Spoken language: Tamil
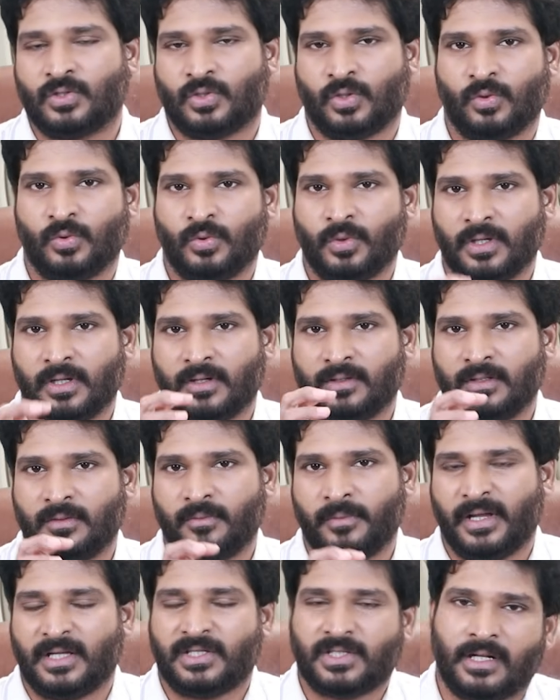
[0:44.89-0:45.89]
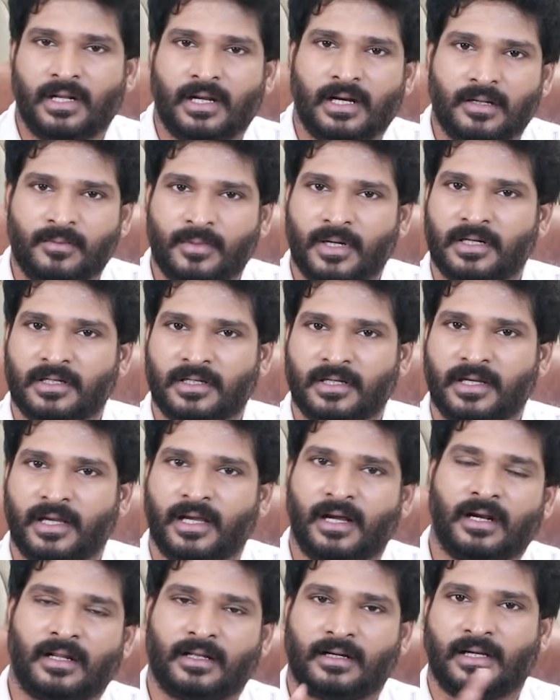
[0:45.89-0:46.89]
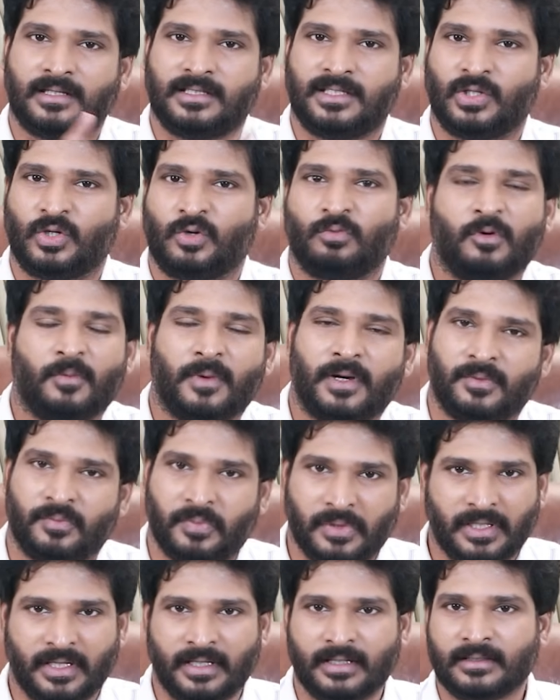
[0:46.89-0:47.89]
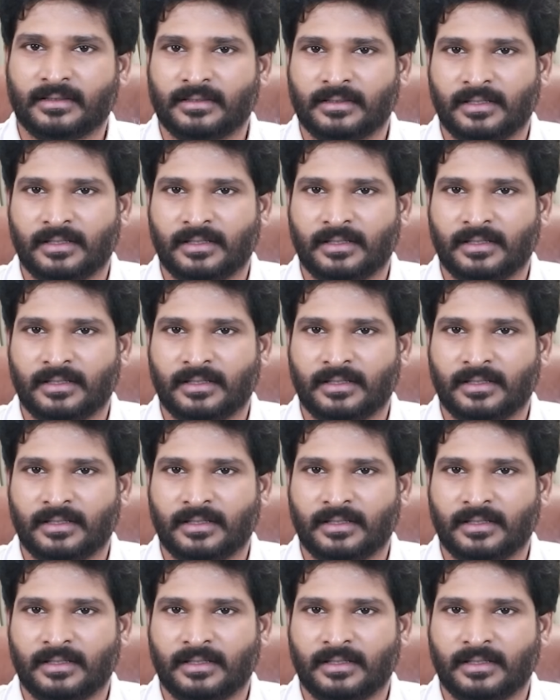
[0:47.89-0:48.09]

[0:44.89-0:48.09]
ஸோ உங்களுக்கு வந்து மேஷ லக்னமாக இருக்கீங்க ஆனால் ராசி கும்பமாக இருப்பீங்க